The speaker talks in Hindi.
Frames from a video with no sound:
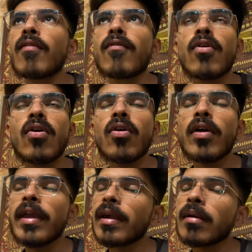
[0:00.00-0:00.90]
वो
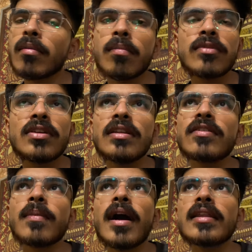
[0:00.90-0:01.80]
एक सीधी
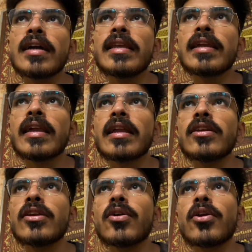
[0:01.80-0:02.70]
सी बात आ जाएगी कि
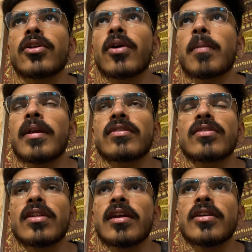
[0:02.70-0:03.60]
जी योर रिक्वायरमेंट्स
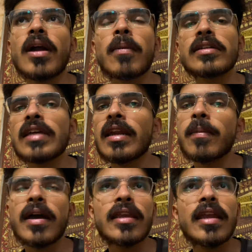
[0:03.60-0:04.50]
ये आपका चैनल
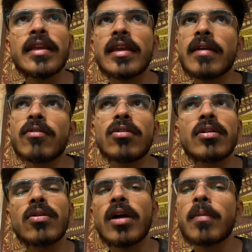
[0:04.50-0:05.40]
हमारी यानी कि वो
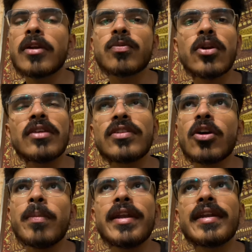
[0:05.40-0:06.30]
रिक्वायरमेंट्स पॉलिसी
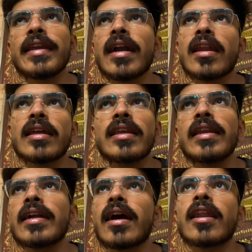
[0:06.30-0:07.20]
को मीट नहीं कर रहा ये
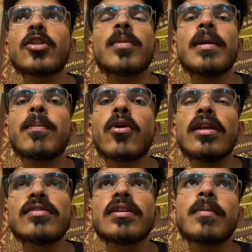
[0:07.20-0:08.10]
नहीं कर रहा तो भाई
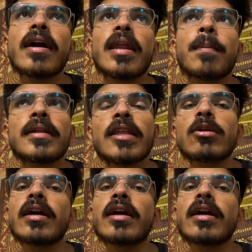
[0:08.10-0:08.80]
पॉलिसी वगैरह पता तो